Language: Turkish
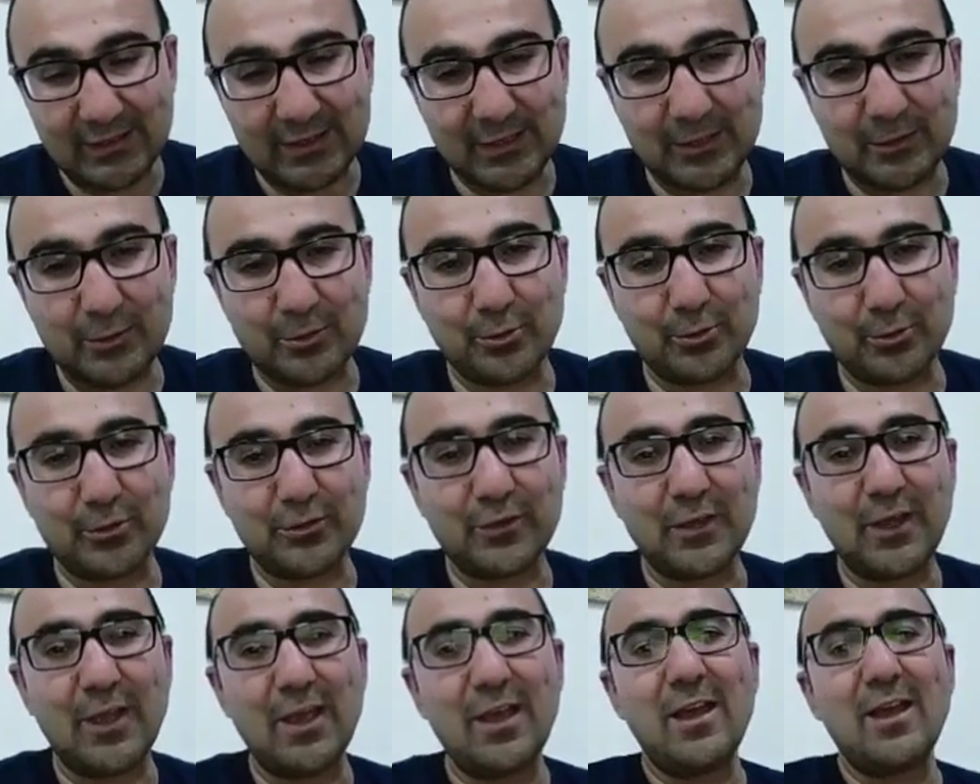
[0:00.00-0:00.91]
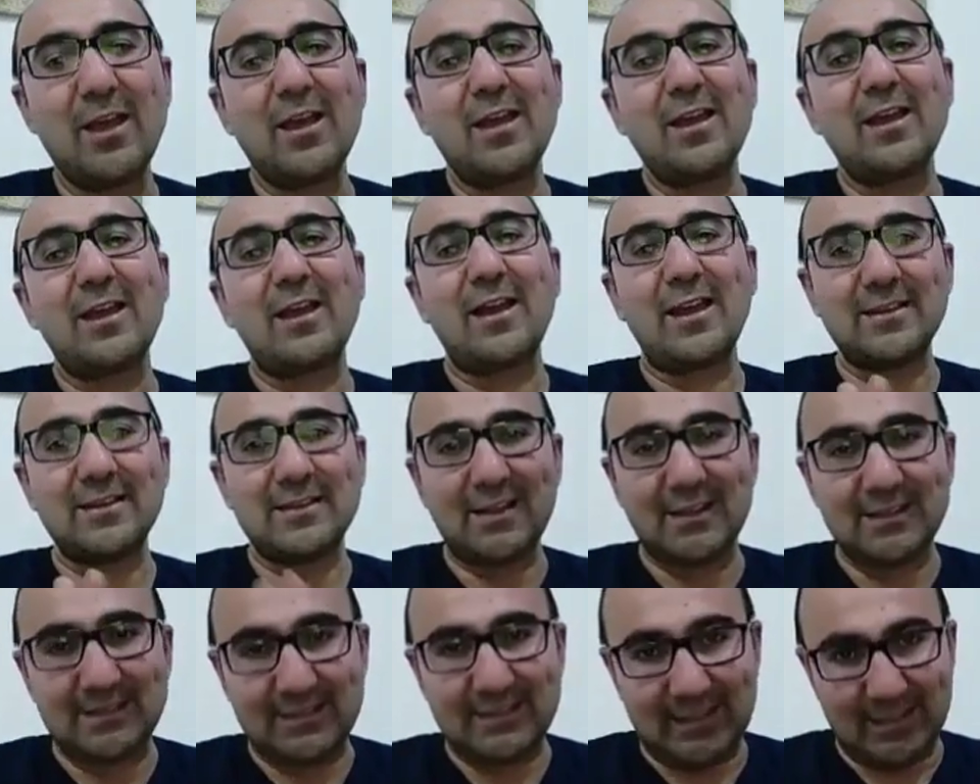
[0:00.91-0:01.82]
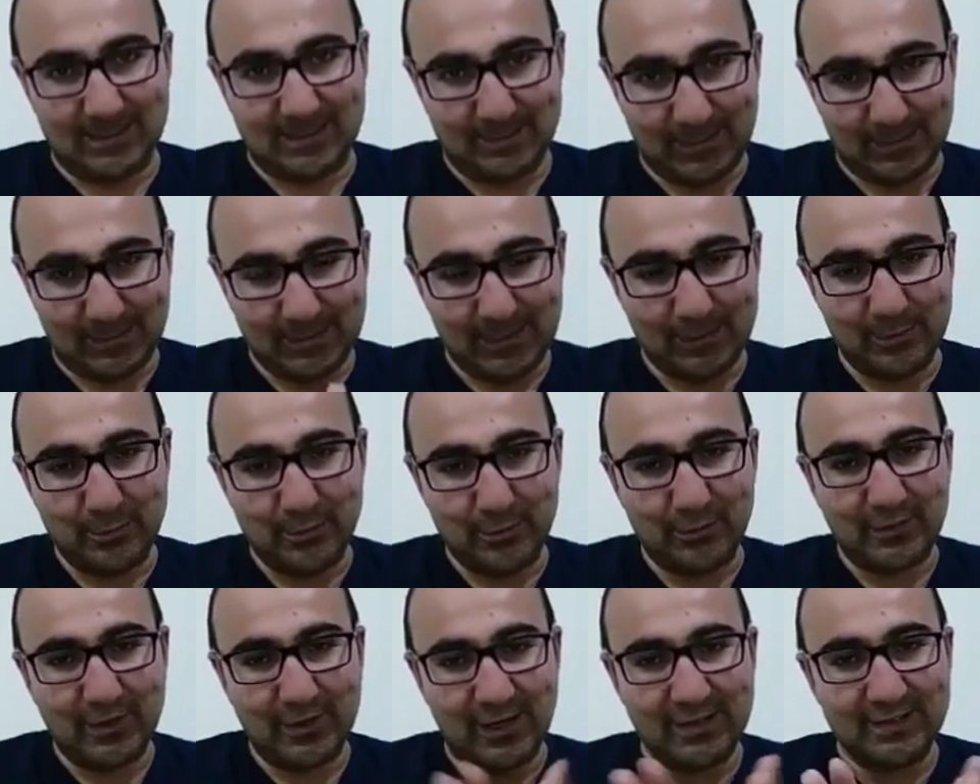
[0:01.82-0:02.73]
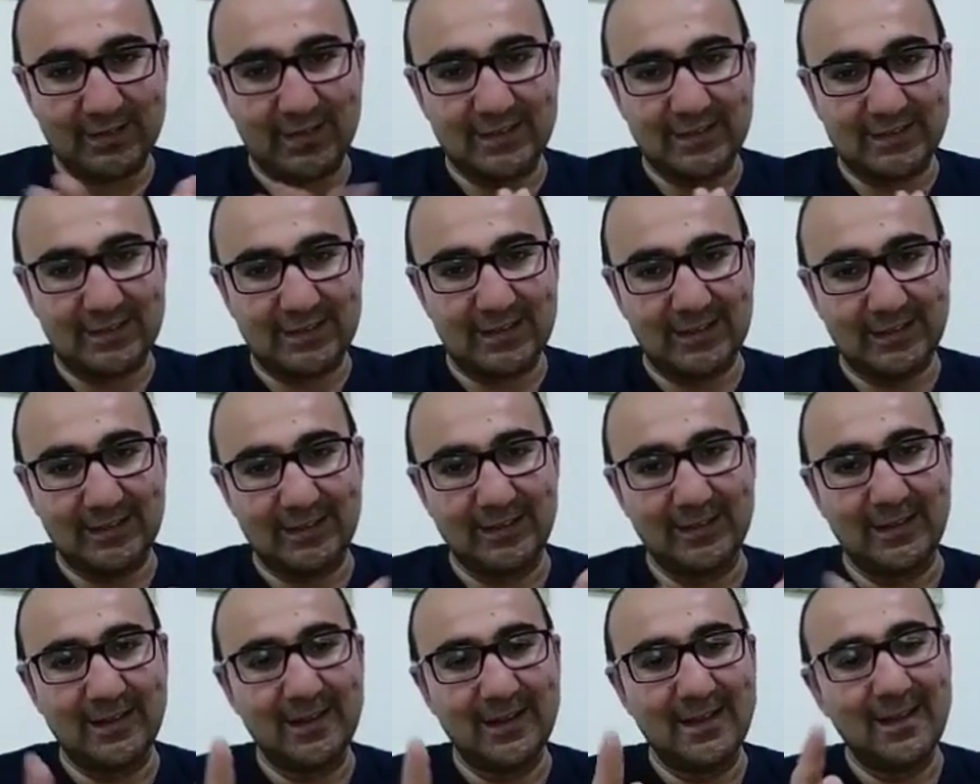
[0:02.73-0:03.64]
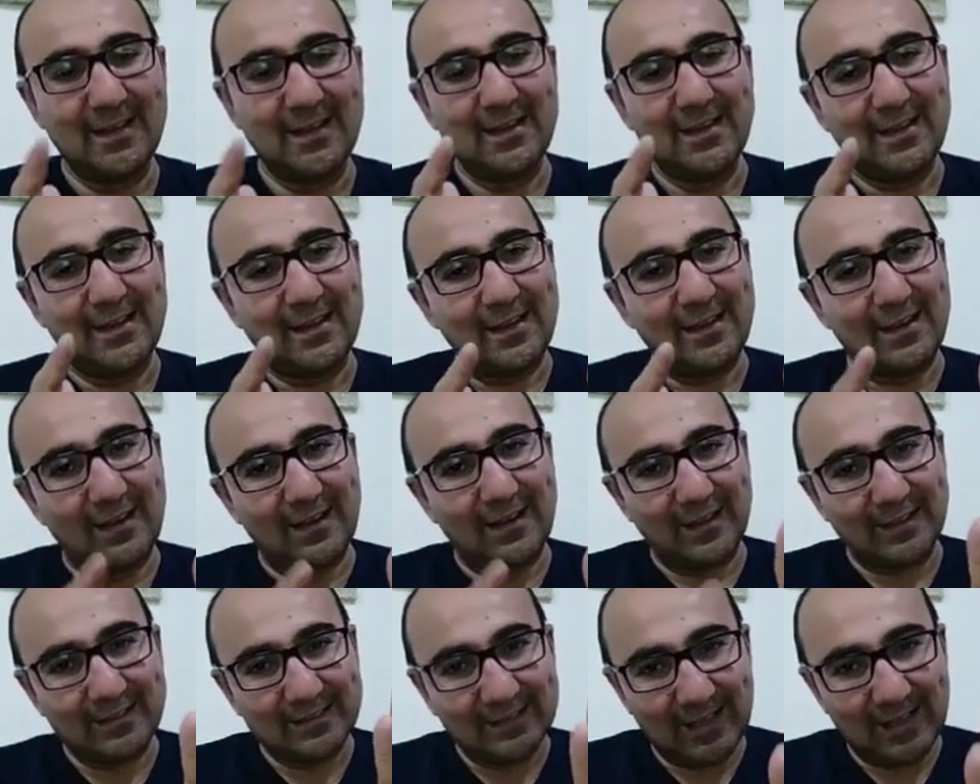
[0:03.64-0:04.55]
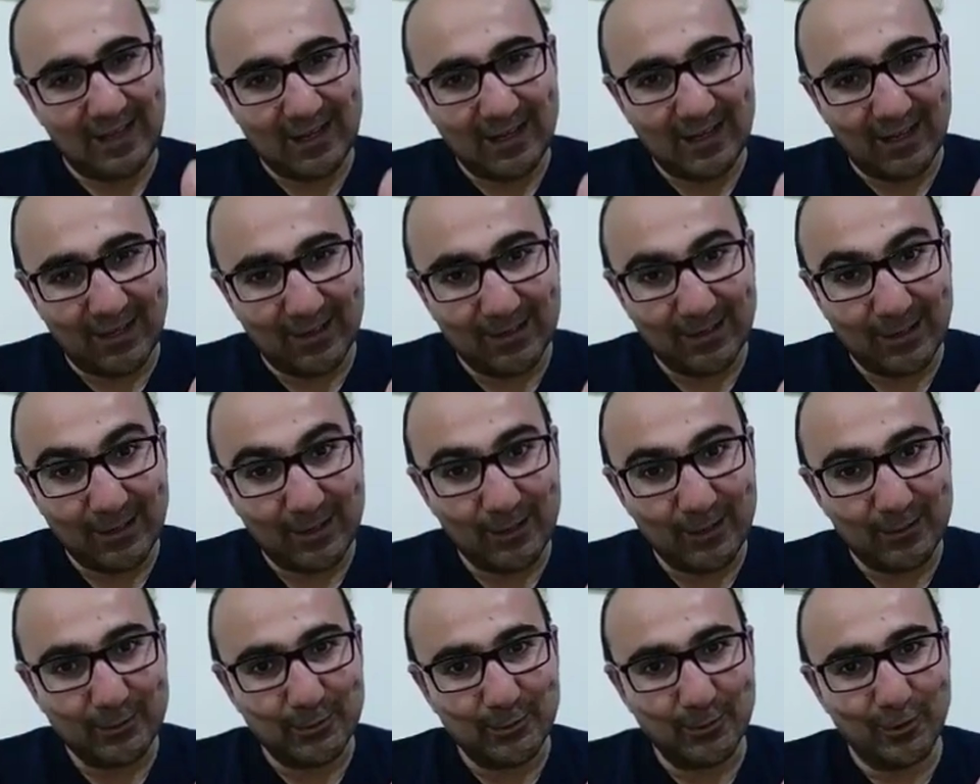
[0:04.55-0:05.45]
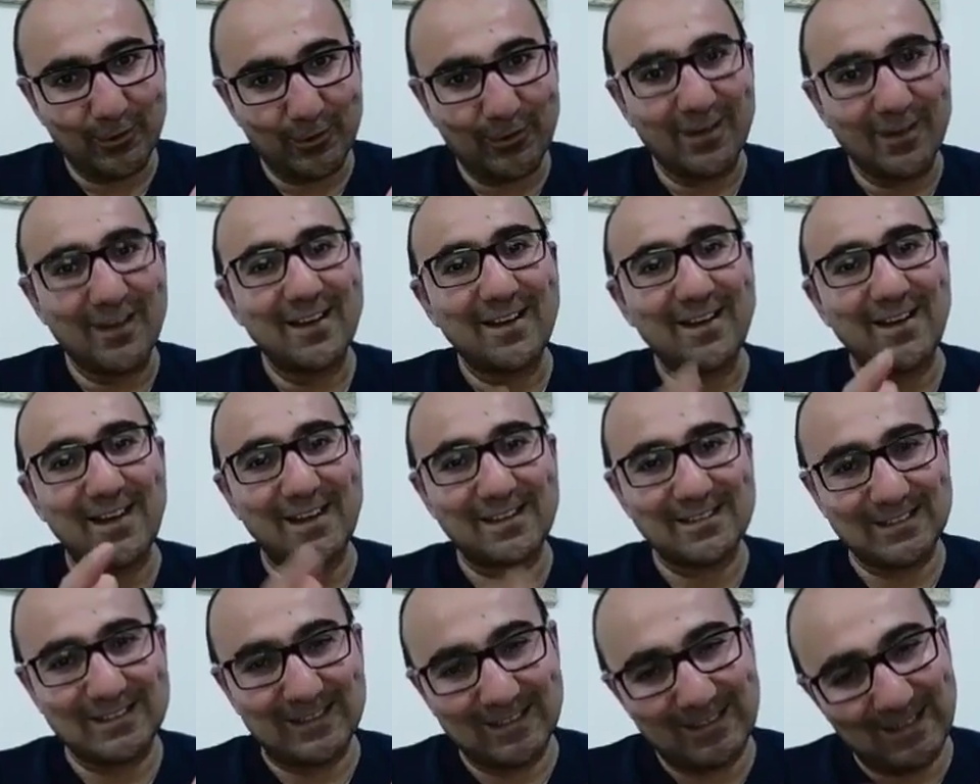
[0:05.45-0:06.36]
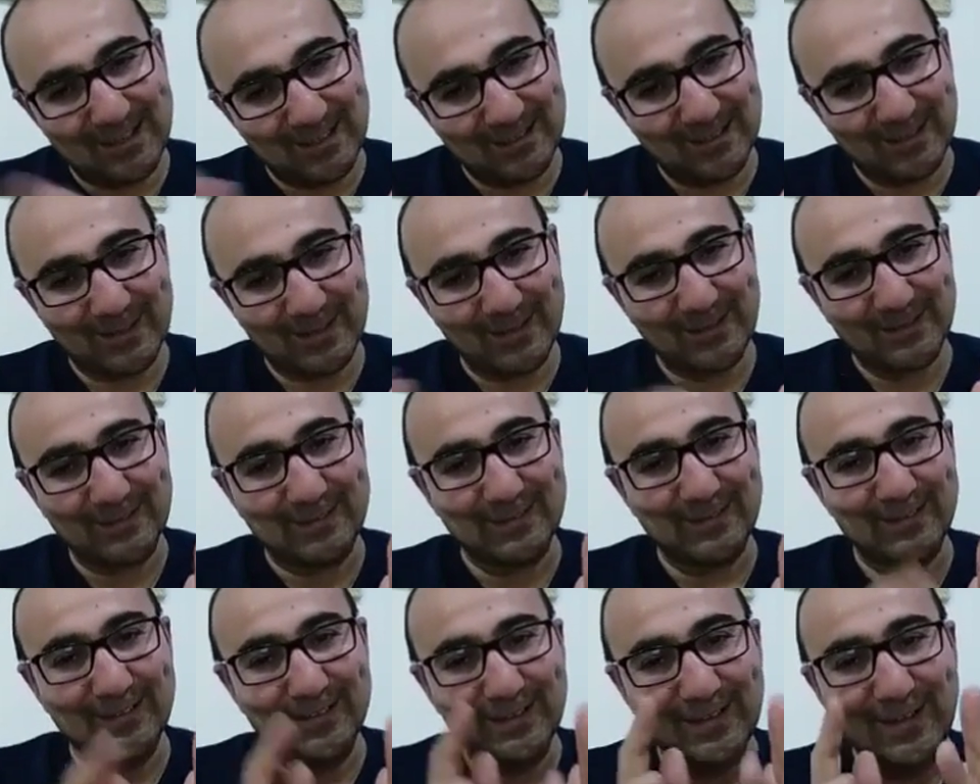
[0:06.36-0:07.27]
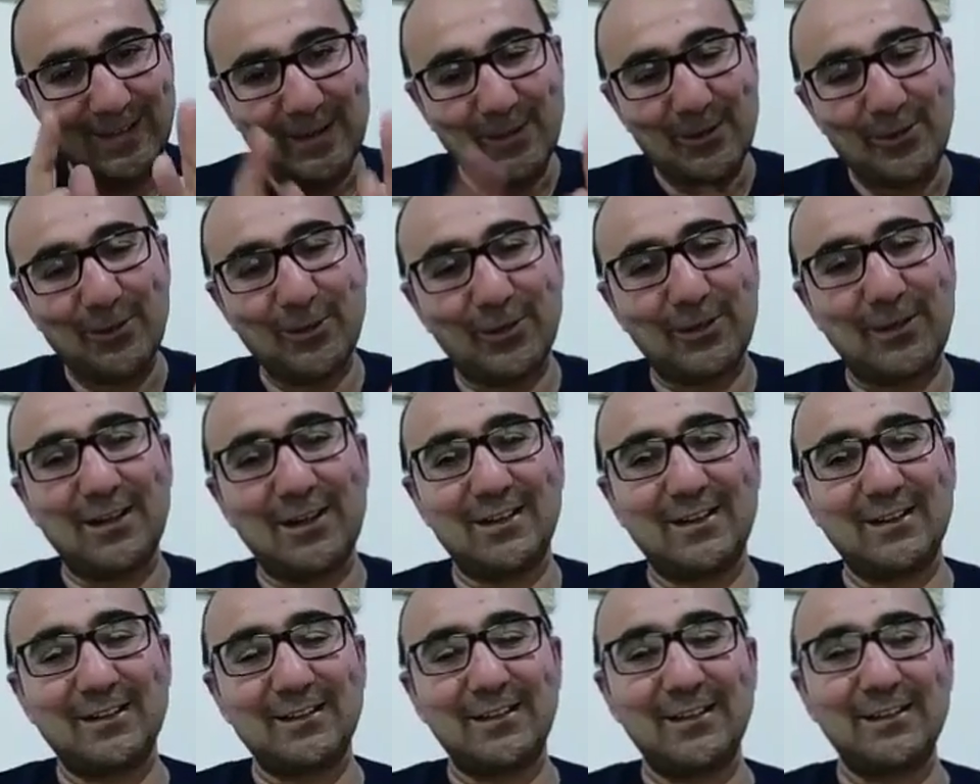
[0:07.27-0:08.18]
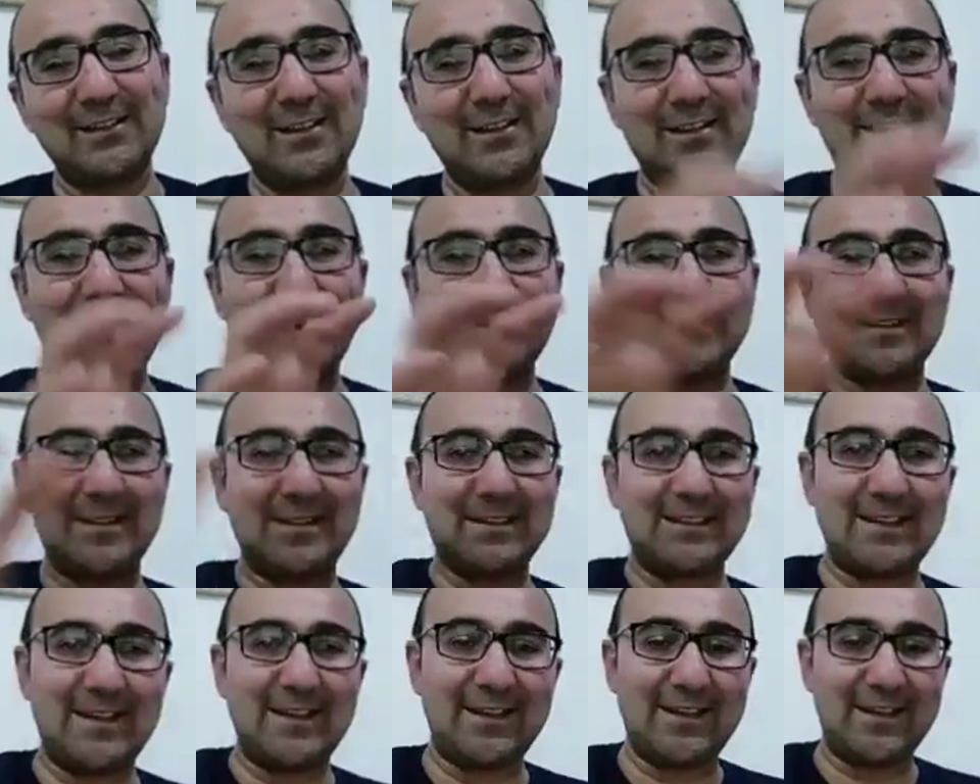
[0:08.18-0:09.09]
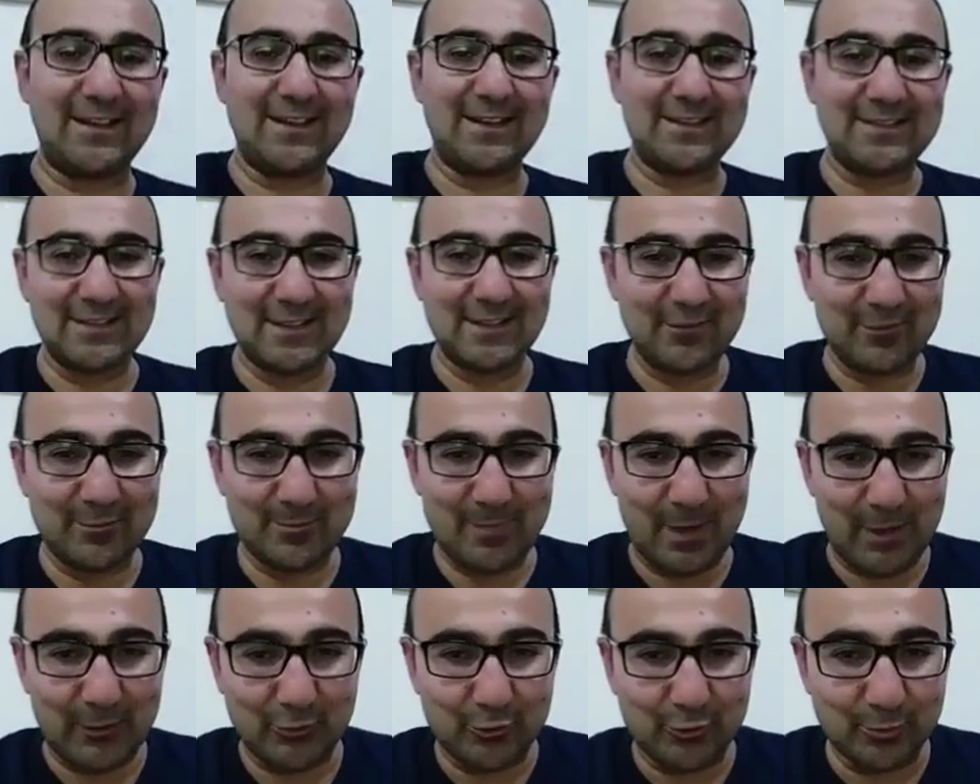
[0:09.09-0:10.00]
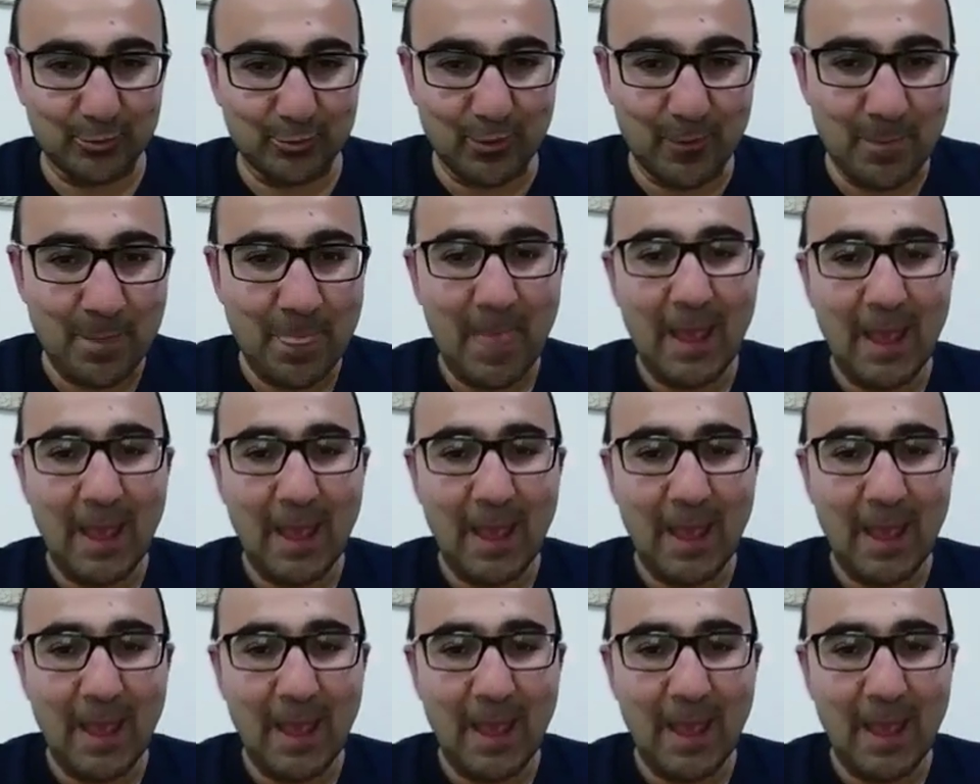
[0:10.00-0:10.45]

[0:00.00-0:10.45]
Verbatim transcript: ediyoruz. Kaz askeri bak ne diyoruz? Kaz askerin askerle alakası yok. Kazla da alakası yok arkadaşlar. Kaz asker hangi sınıfın mensubu?